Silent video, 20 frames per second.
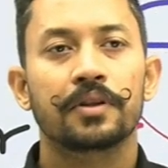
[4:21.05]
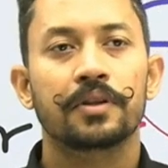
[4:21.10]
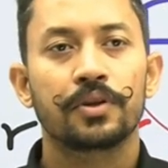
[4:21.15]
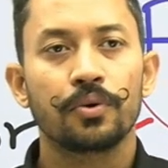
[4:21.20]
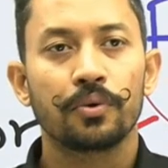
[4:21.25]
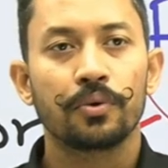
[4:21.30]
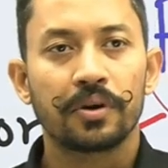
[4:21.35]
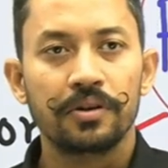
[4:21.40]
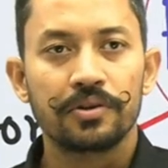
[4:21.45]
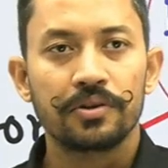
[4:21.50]

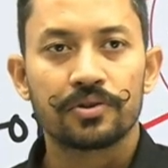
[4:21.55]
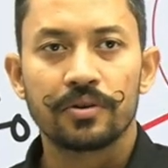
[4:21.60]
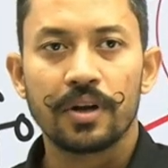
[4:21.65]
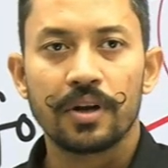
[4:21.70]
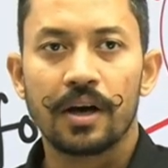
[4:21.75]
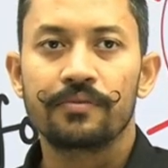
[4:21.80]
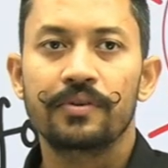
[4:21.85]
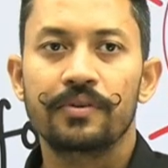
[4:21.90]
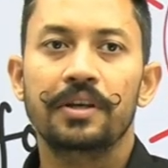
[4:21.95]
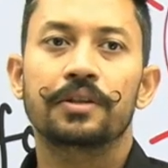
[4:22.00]
क्योंकि
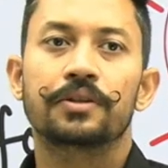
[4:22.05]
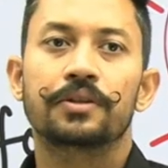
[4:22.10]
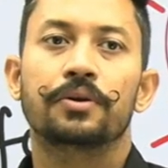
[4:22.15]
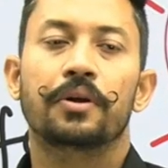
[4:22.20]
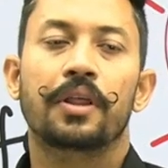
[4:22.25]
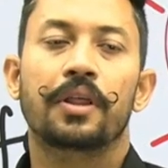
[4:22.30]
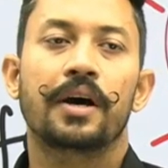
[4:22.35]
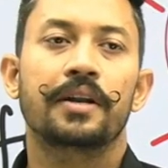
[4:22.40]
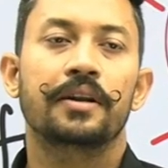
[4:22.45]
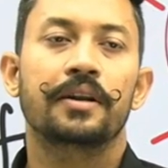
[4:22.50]
चुनावी
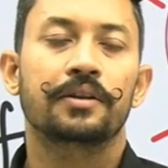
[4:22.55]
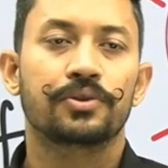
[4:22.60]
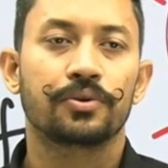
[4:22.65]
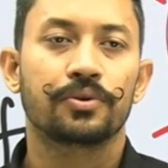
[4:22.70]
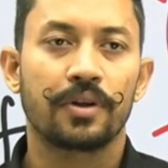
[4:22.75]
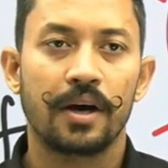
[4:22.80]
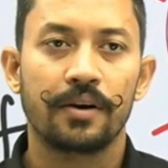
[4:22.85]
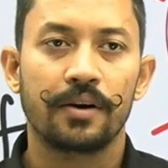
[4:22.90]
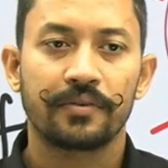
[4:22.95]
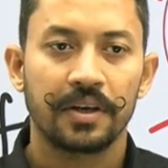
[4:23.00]
दौरान
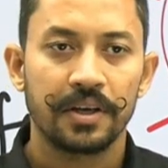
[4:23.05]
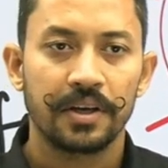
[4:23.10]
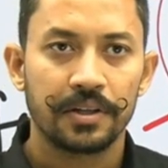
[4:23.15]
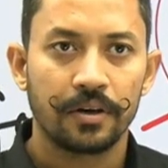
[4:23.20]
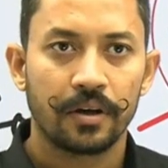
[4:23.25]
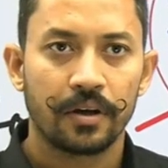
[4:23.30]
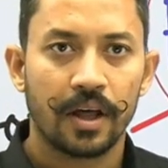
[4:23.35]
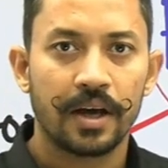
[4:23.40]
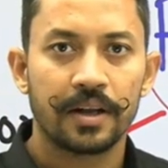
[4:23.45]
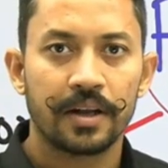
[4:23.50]
चुनाव के
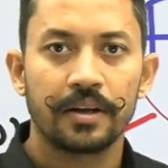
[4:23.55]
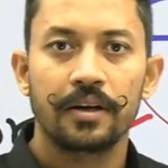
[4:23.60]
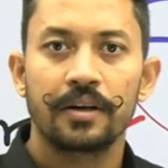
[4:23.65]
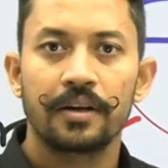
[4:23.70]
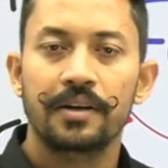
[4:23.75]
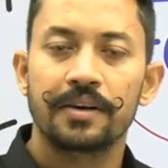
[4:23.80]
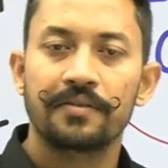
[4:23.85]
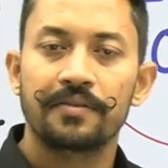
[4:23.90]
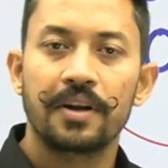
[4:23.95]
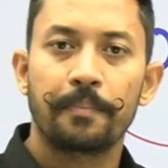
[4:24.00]
दौरान
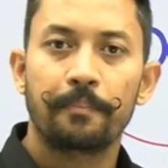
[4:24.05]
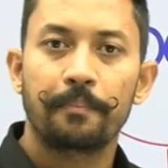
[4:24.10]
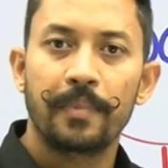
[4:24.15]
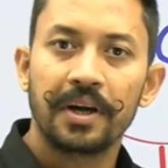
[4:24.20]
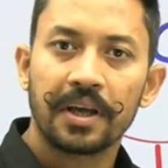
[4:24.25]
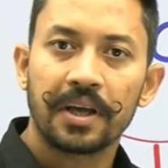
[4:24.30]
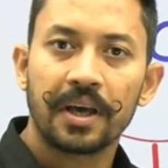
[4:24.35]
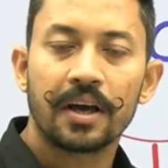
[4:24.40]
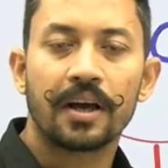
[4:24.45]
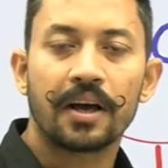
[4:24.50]

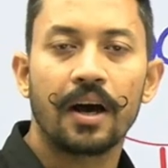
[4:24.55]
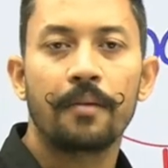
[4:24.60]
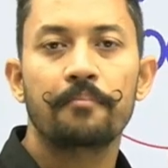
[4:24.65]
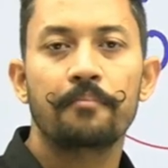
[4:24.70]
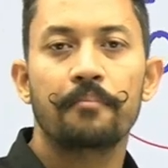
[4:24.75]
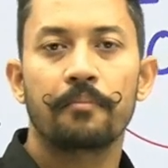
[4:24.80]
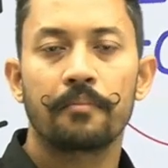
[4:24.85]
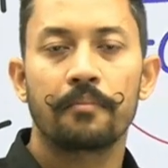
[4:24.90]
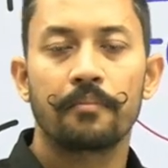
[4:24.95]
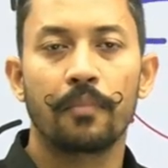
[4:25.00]
डेवलपमेंट के
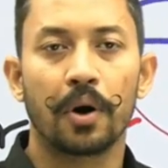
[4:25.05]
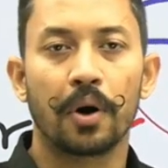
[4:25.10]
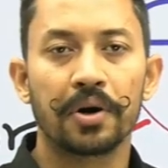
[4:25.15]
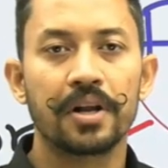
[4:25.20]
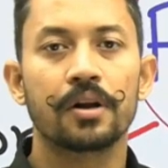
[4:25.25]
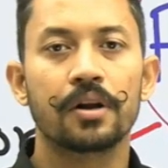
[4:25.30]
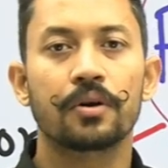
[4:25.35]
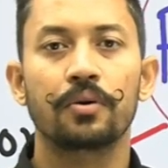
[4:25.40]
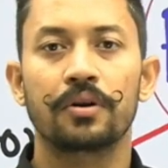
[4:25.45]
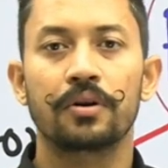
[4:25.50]
काम
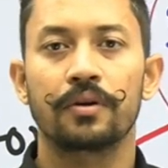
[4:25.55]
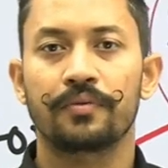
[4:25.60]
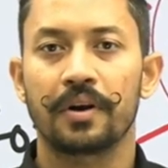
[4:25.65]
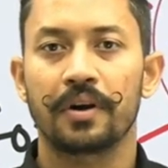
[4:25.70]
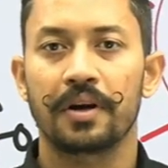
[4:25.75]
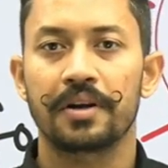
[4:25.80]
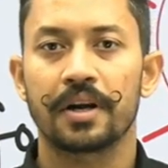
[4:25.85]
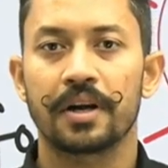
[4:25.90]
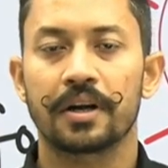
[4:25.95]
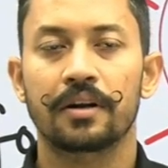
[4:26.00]
मॉडल कोड ऑफ
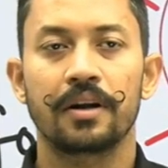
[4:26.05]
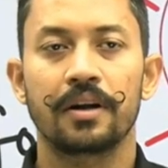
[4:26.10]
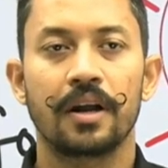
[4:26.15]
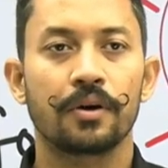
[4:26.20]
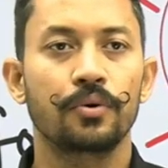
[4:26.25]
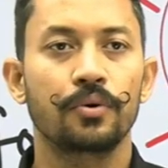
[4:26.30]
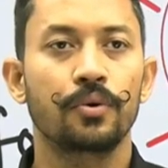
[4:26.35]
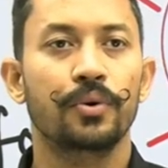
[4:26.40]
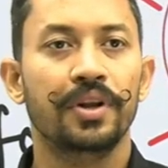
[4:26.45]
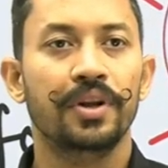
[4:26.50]
कंडक्ट
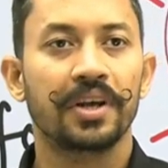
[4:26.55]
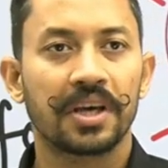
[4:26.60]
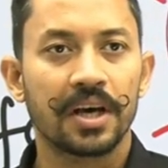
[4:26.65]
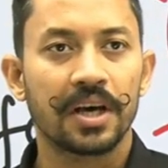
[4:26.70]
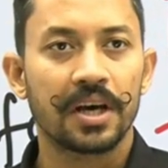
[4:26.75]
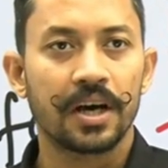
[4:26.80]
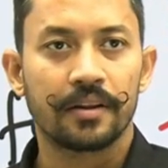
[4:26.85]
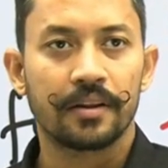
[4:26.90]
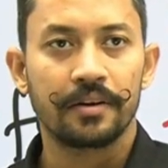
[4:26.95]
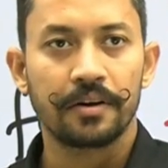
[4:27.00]
लागू होने के
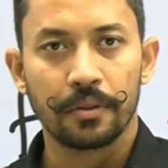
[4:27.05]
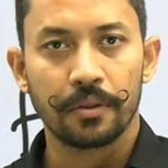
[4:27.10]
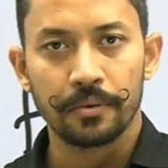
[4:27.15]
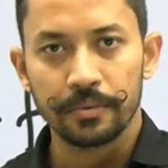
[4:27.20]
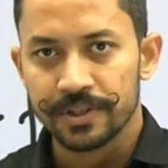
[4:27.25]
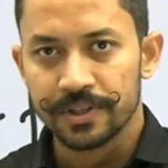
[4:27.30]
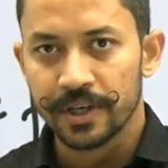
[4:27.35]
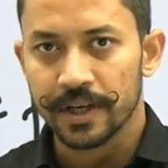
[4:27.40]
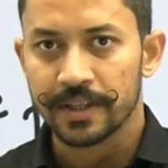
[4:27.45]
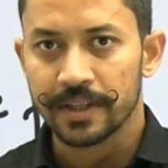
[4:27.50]
कारण रुक
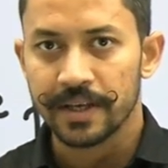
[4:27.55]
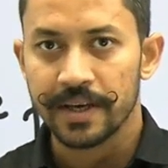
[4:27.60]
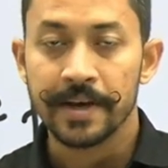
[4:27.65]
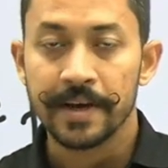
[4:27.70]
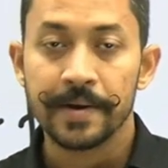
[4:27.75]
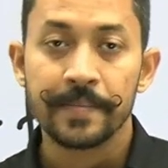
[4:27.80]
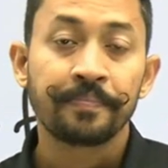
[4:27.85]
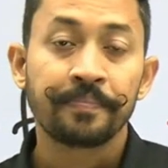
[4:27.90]
जाते हैं